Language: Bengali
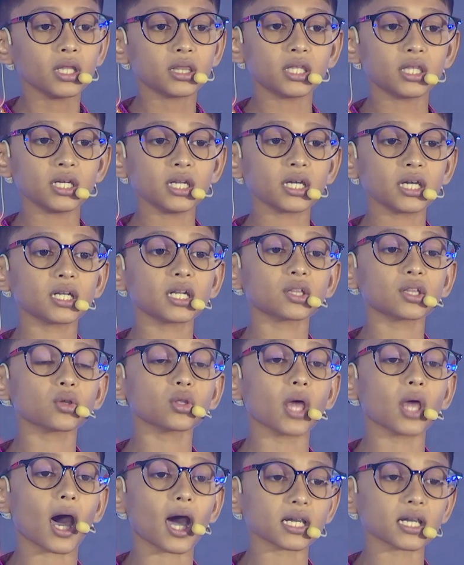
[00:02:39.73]
তিনি
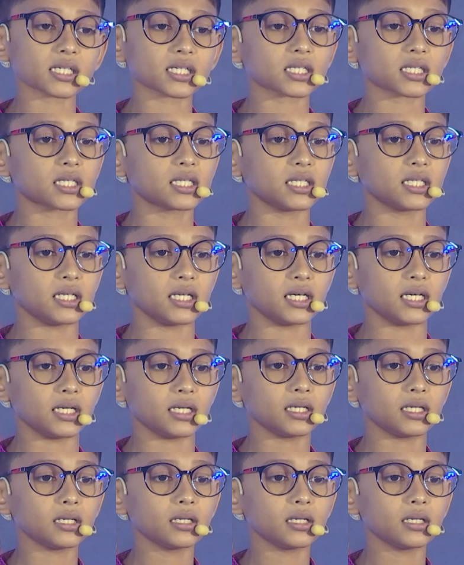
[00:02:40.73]
কৃতদাস ছিলেন